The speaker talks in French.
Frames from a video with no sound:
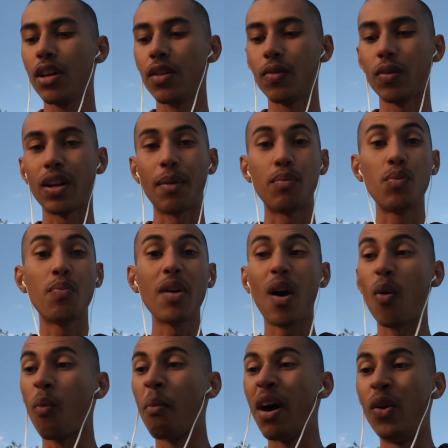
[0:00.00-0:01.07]
Donc la plupart
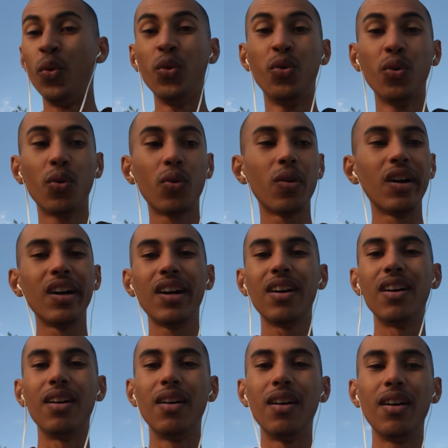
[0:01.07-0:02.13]
ont mal au dos,
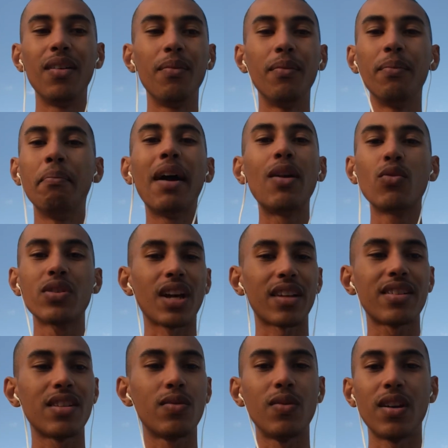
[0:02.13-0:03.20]
euh, mal aux
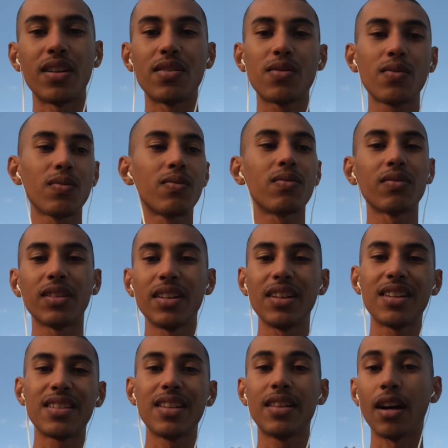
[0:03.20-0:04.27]
articulations,
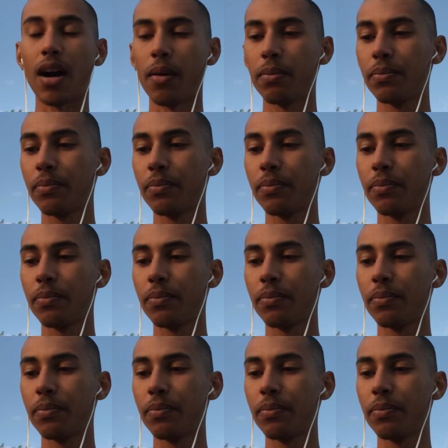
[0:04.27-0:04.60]
etc.